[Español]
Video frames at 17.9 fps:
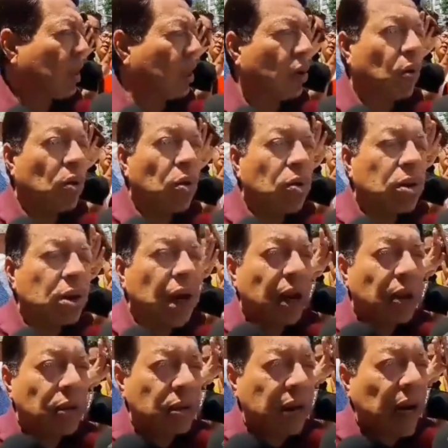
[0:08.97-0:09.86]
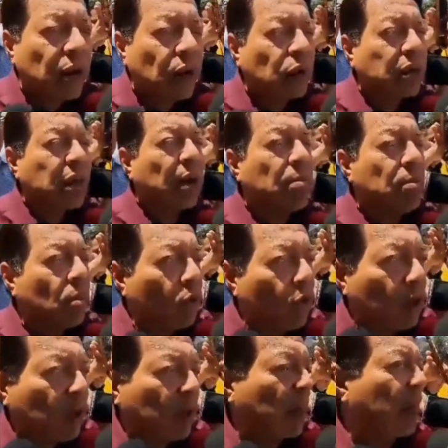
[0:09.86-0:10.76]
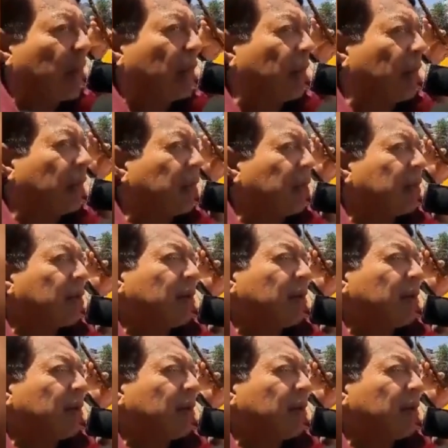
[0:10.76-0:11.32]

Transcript: y con una, ruta muy clara